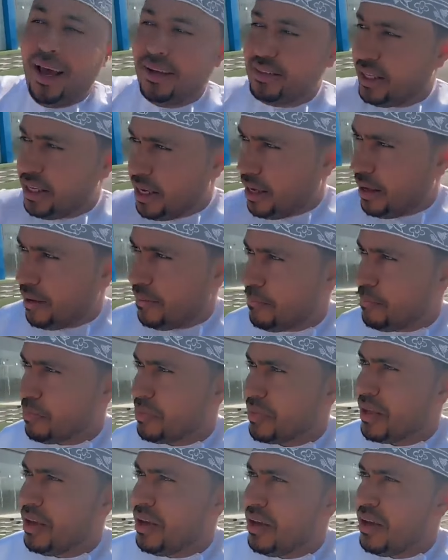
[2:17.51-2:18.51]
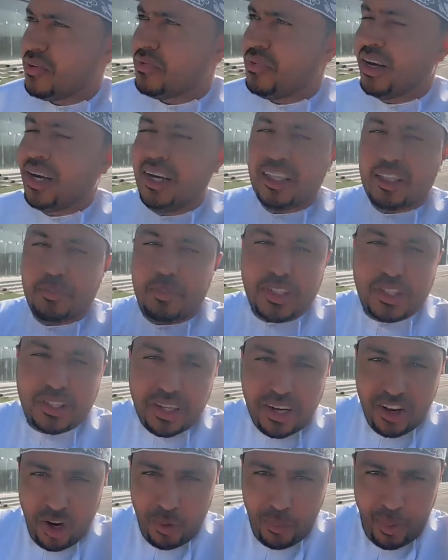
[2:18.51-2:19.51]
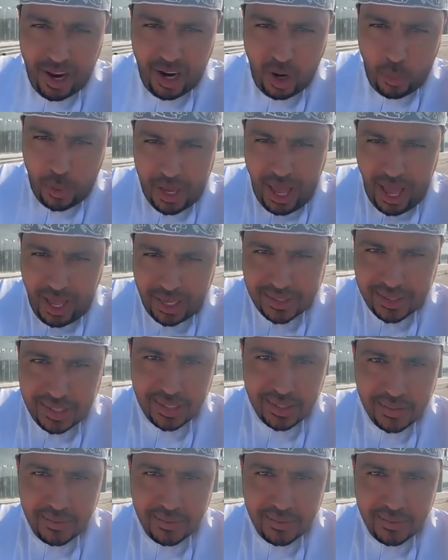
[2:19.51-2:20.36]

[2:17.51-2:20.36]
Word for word: هديه فقلت بشتري لهم حلويات